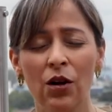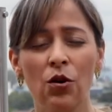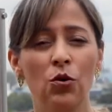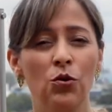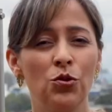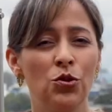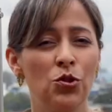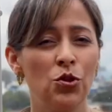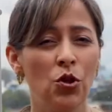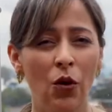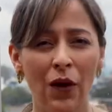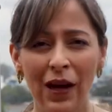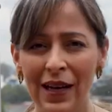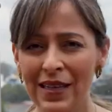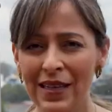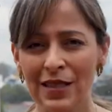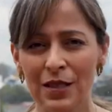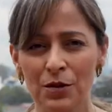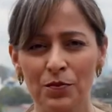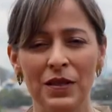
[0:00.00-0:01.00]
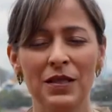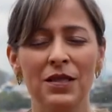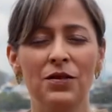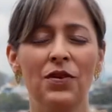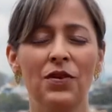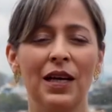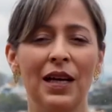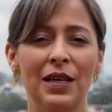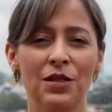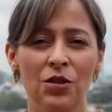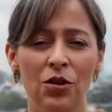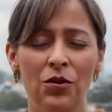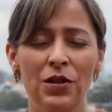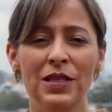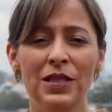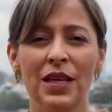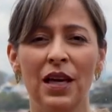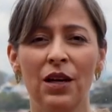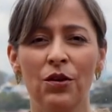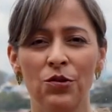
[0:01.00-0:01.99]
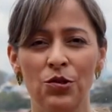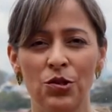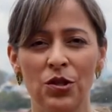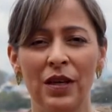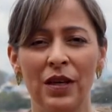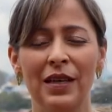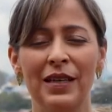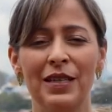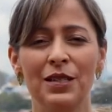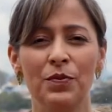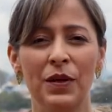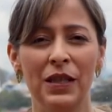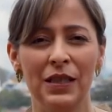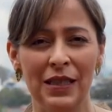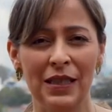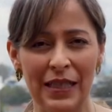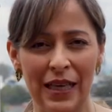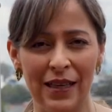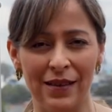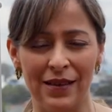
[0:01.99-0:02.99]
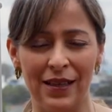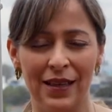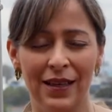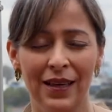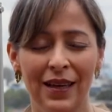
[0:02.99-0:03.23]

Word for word: con todas las especificaciones que consideres pertinente,